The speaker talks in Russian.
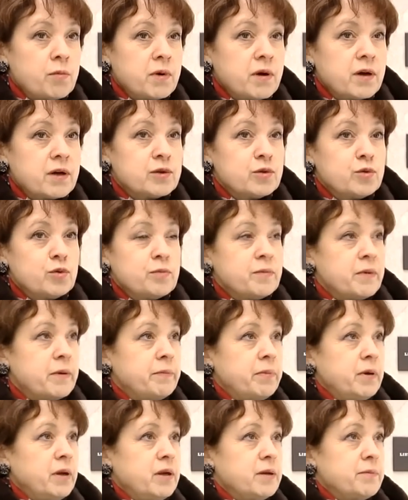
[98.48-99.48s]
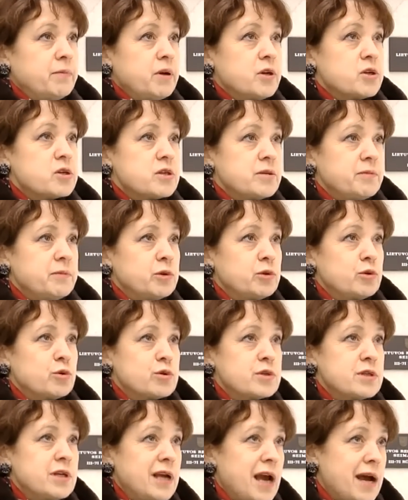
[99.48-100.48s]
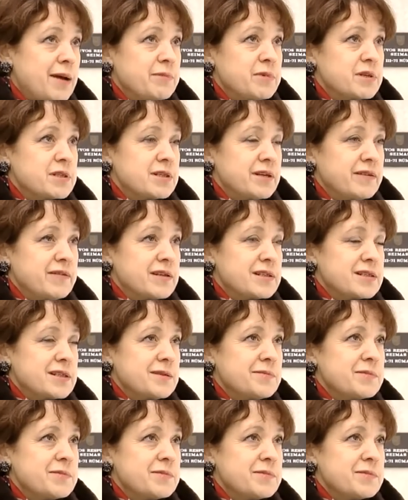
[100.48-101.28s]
году мы были большими друзьями с Советским